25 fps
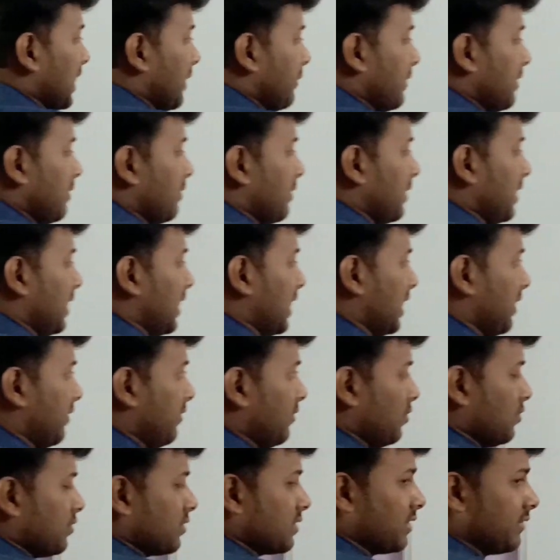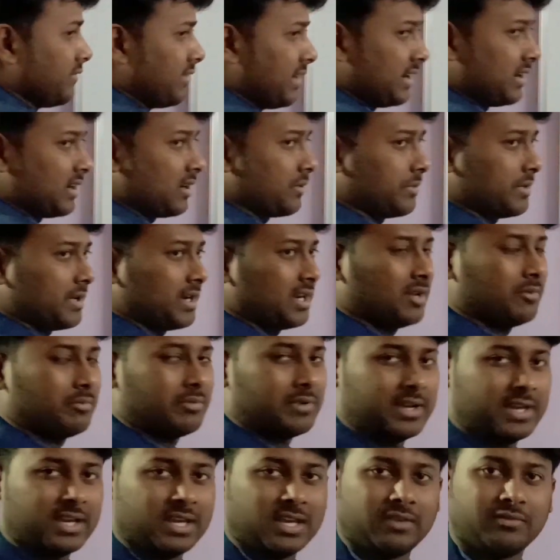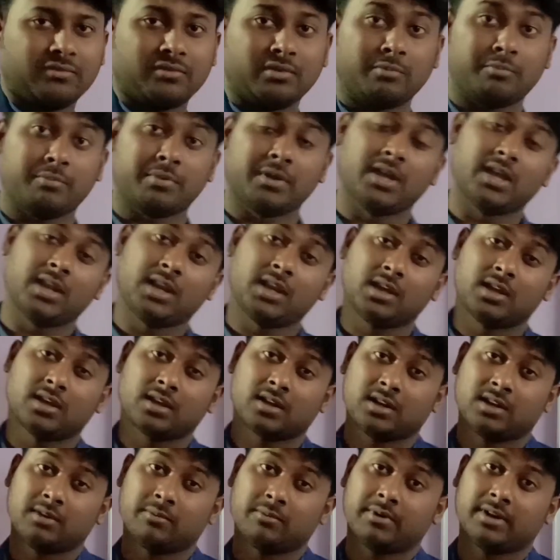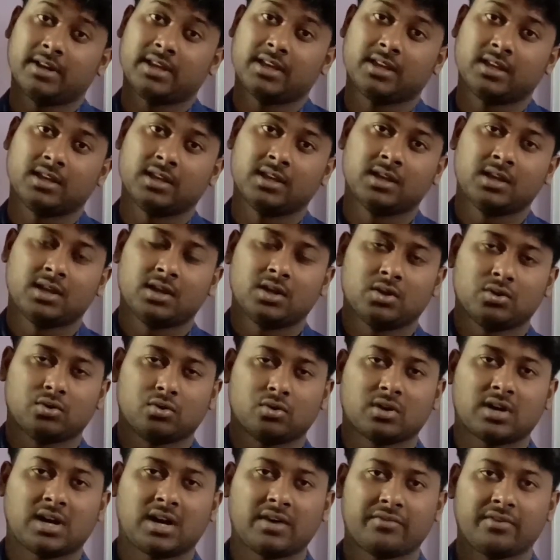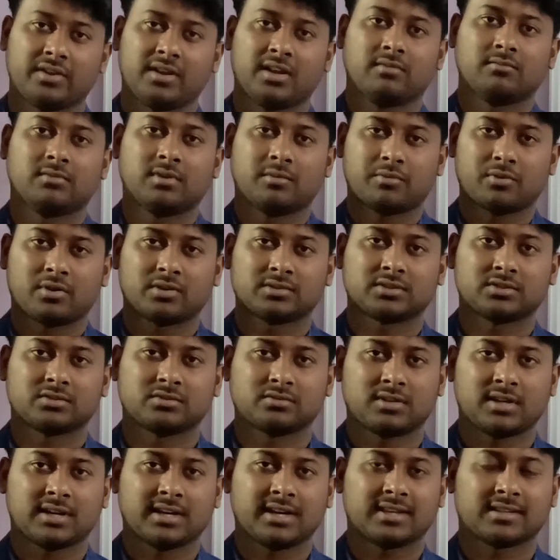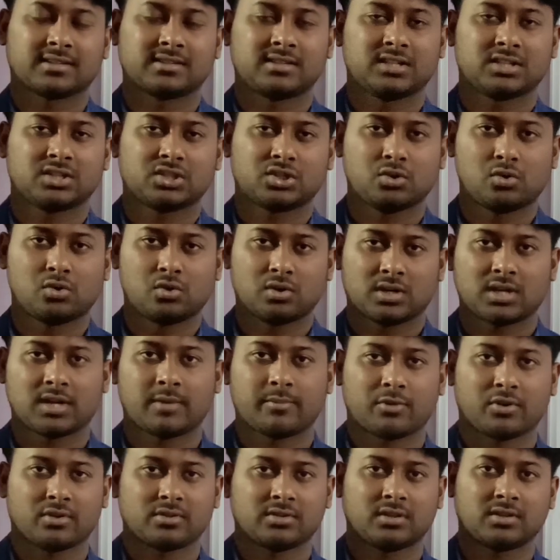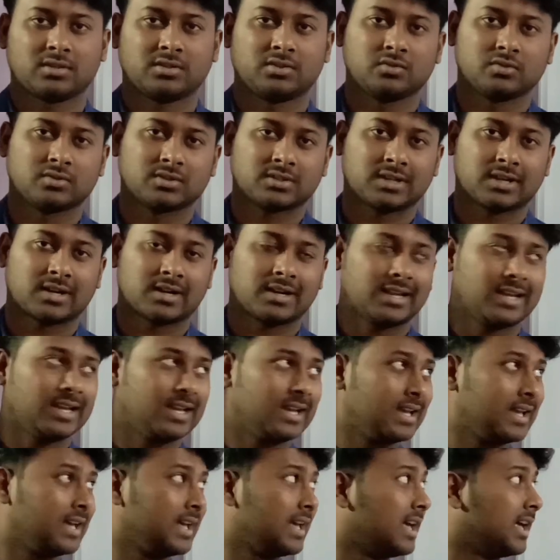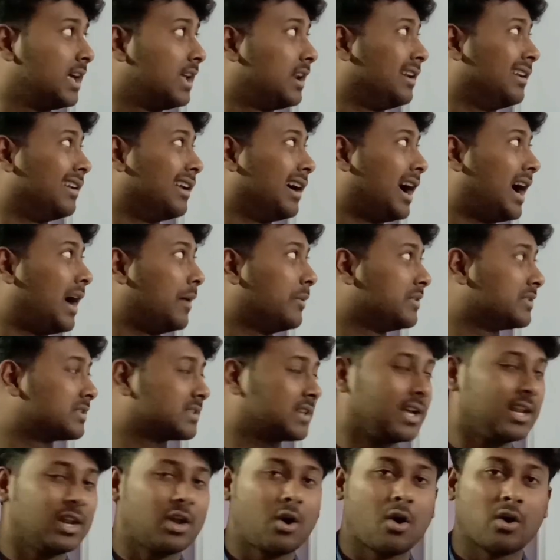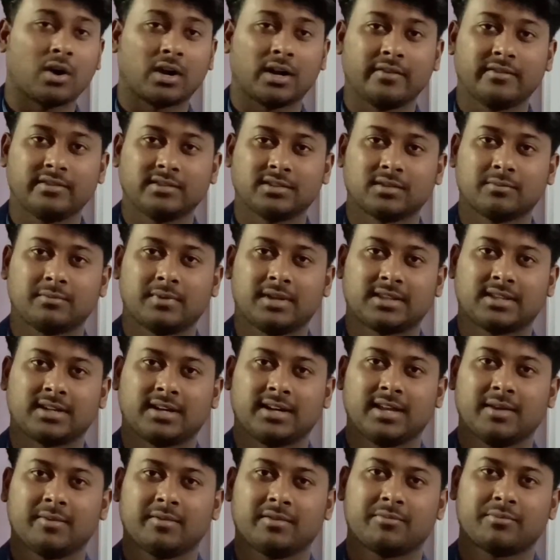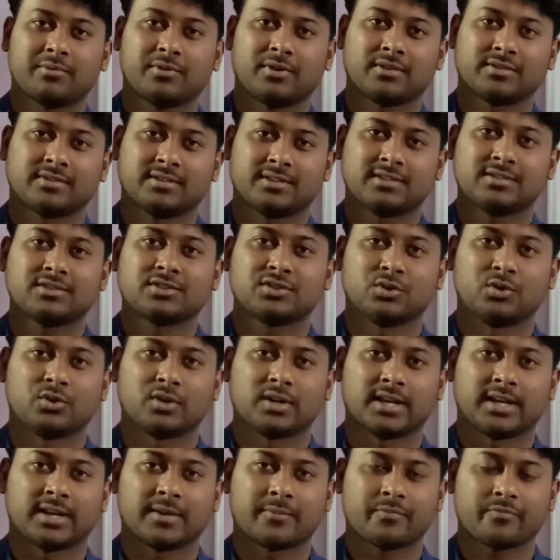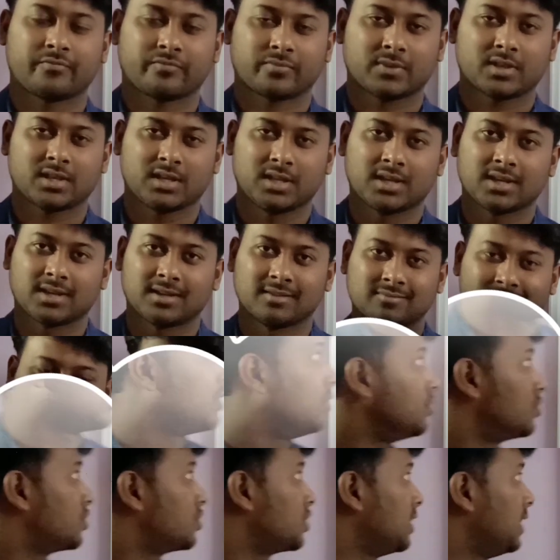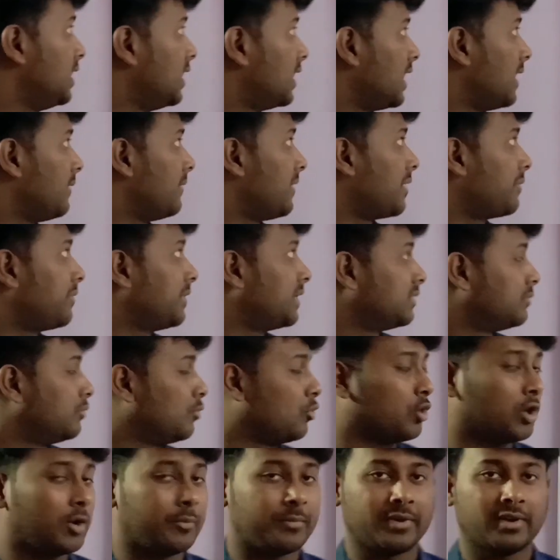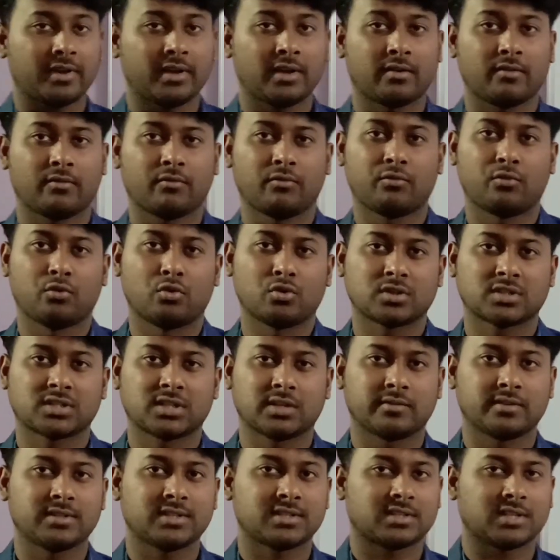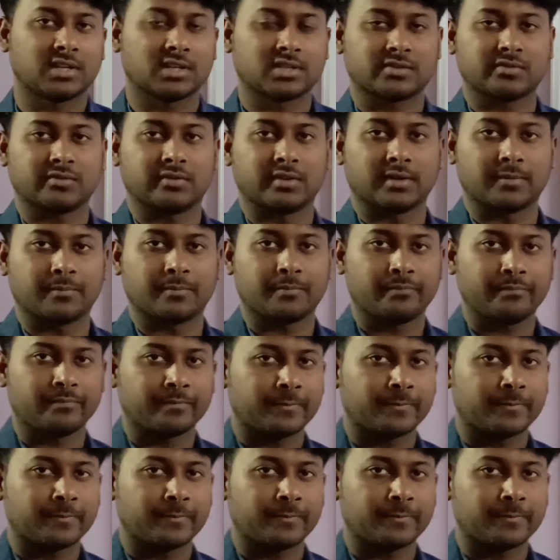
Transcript: लंबी बनेगी फिर उसके फैक्टर बनाने पड़ेंगे फिर पेयरिंग करनी पड़ेगी तो काफ़ी लंबा प्रोसेस हो जाएगा इसलिए छोटा प्रोसेस यूज़ कर रहे हैं नाम इसका लॉन्ग डिवीजन मेथड है और प्रोसेस छोटा है ठीक है ठीक है तो एक क्वेश्चन लिखा है हमारे पास बोर्ड पे फोर सेवन सिक्स वन